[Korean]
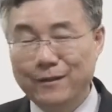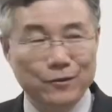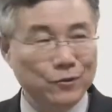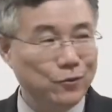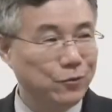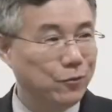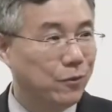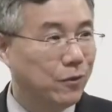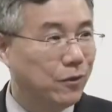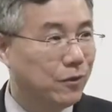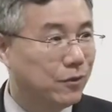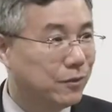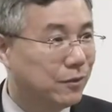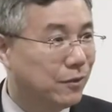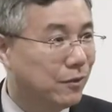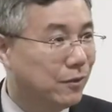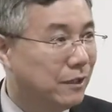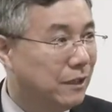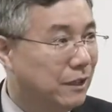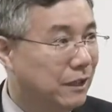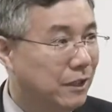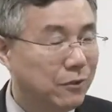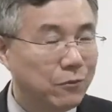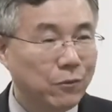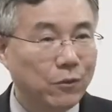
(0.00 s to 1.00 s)

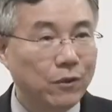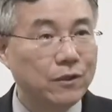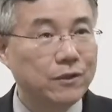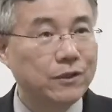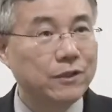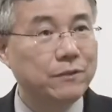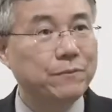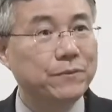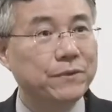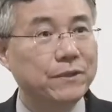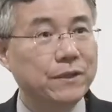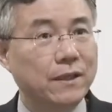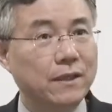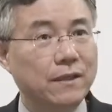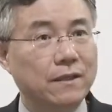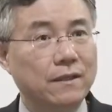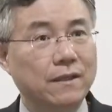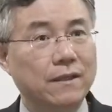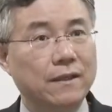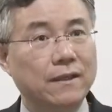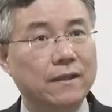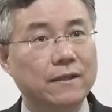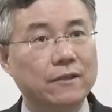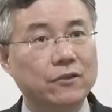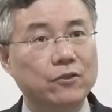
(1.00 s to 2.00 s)
6월절 1월
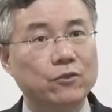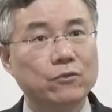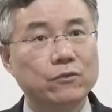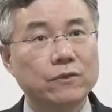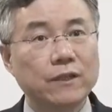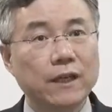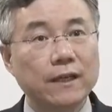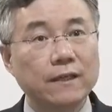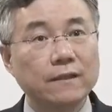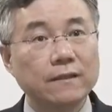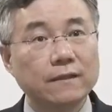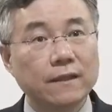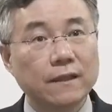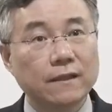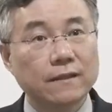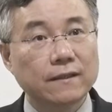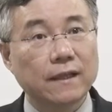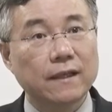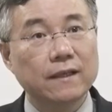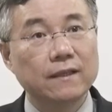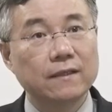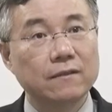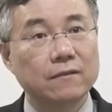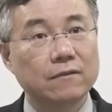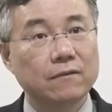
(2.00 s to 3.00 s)
14일 유대인들의
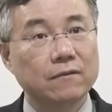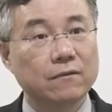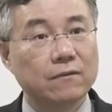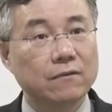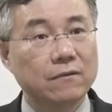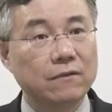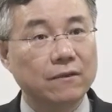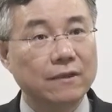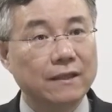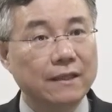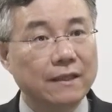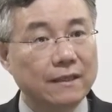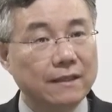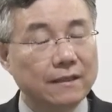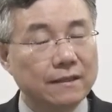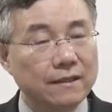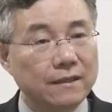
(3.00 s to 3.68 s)
달력으로